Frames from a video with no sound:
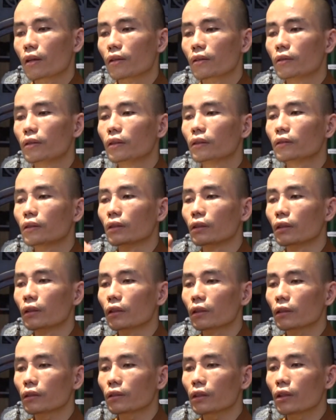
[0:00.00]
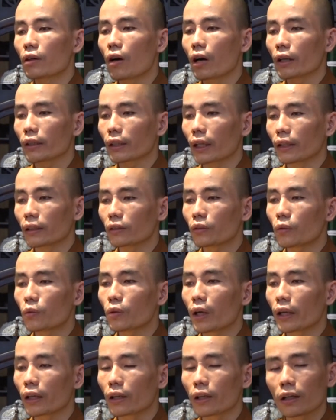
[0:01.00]
nương tựa cái hoàn cảnh
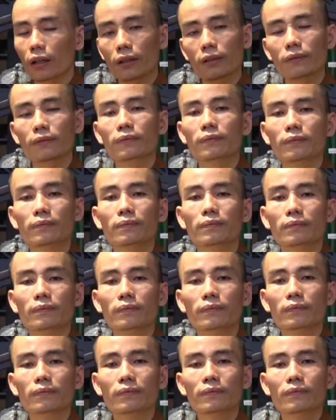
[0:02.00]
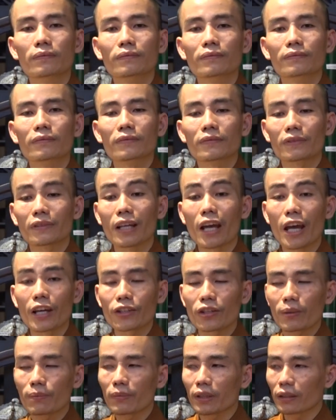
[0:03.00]
tu hành đó, để
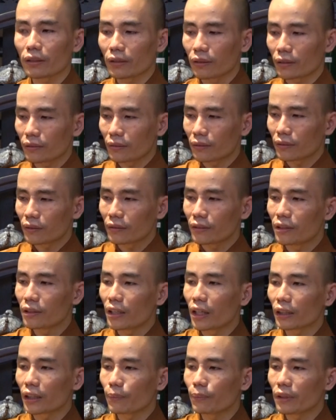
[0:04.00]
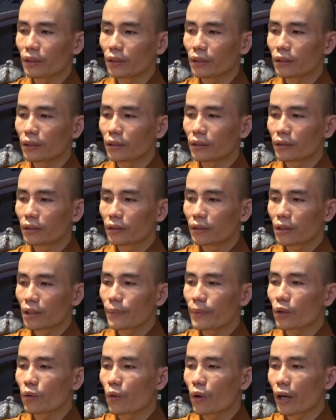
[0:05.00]
cho mình như là tấm gương
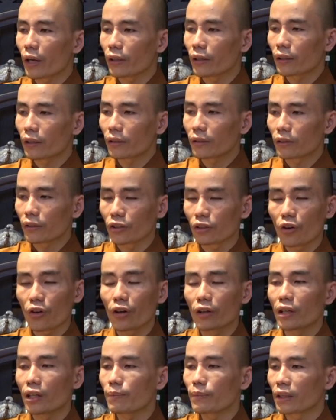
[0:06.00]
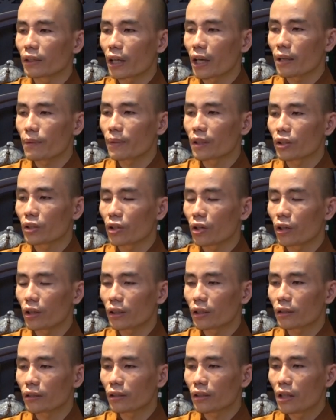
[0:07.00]
ở bên ngoài đó, rọi để mình thấy mình rõ
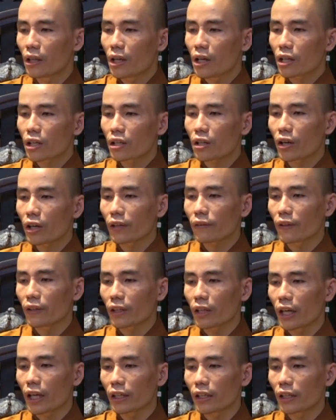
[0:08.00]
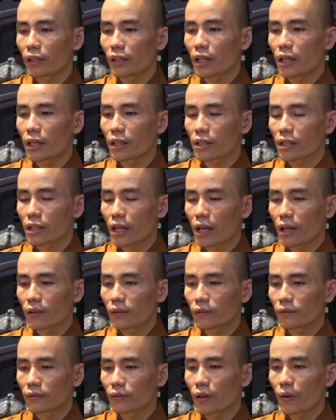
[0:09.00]
hơn. Coi cái vị thầy kia đi làm
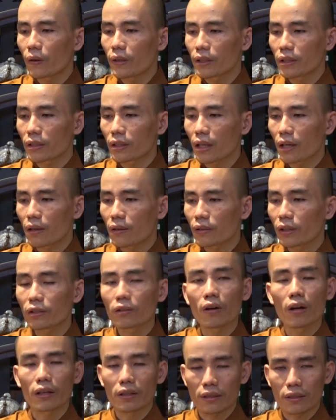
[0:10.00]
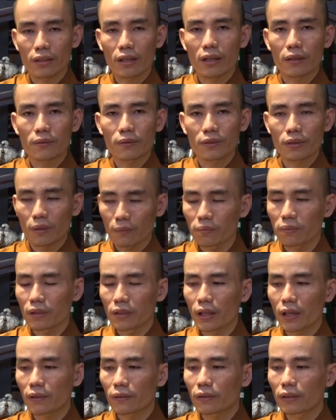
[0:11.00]
sao, nói làm sao, sinh hoạt làm sao, sống làm
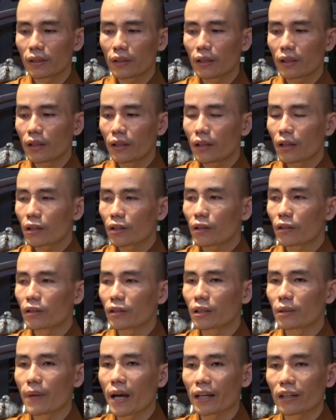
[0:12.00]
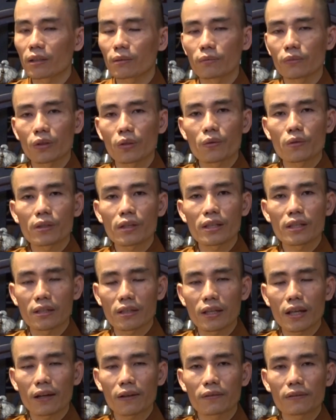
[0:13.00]
sao, coi thấy người bạn đồng tu kia làm
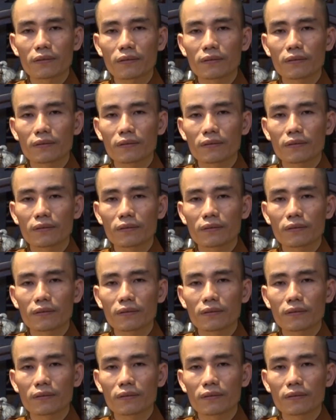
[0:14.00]
sao.